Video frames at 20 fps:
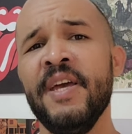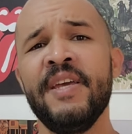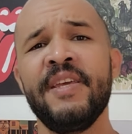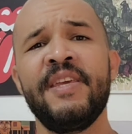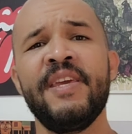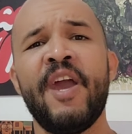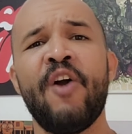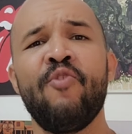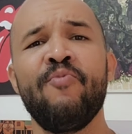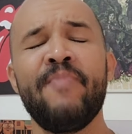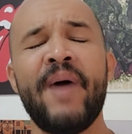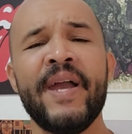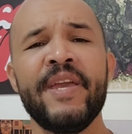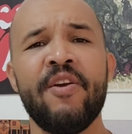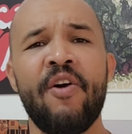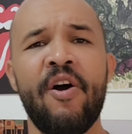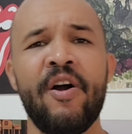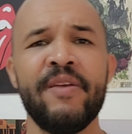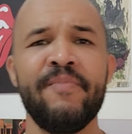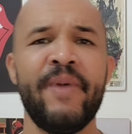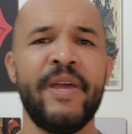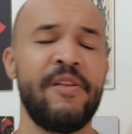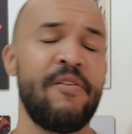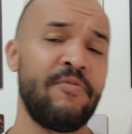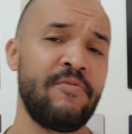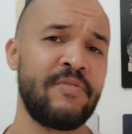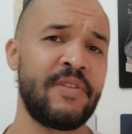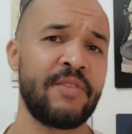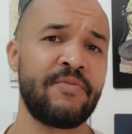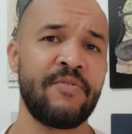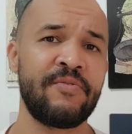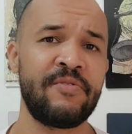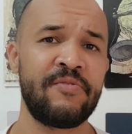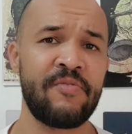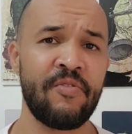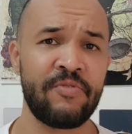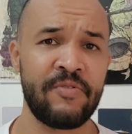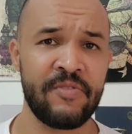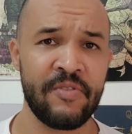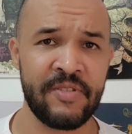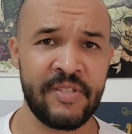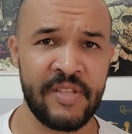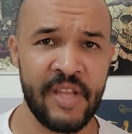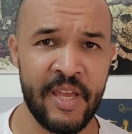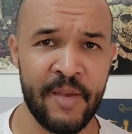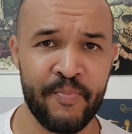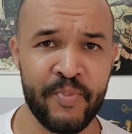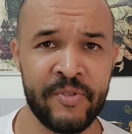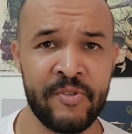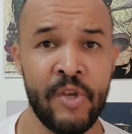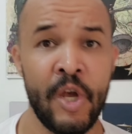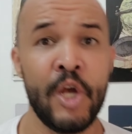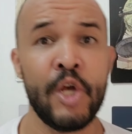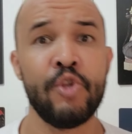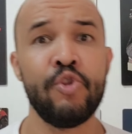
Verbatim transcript: que é o maior e melhor lutador de todos os tempos,